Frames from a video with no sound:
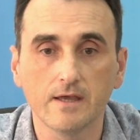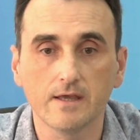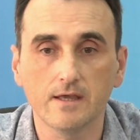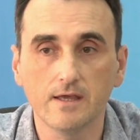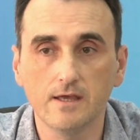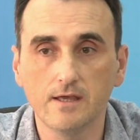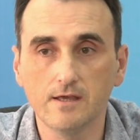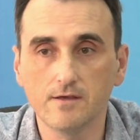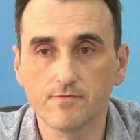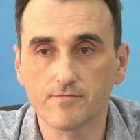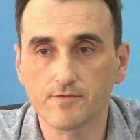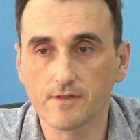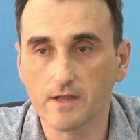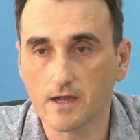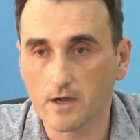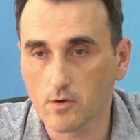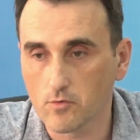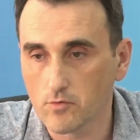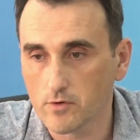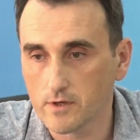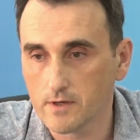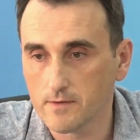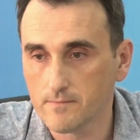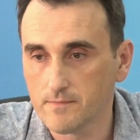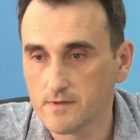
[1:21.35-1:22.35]
И
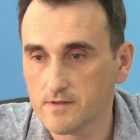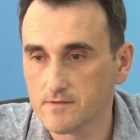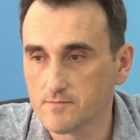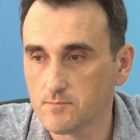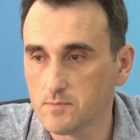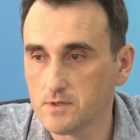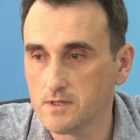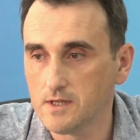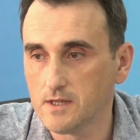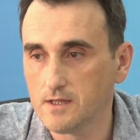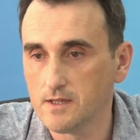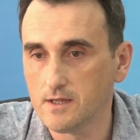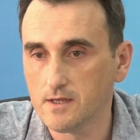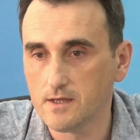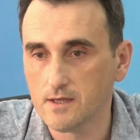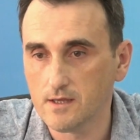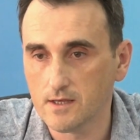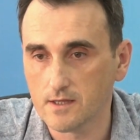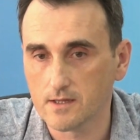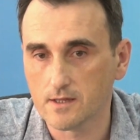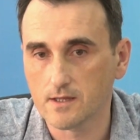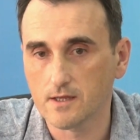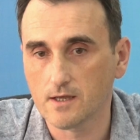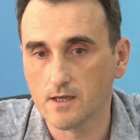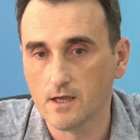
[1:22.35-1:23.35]
второе изменение –
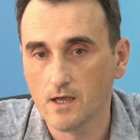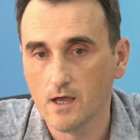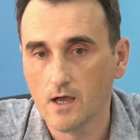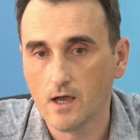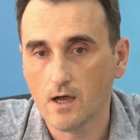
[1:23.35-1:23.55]
это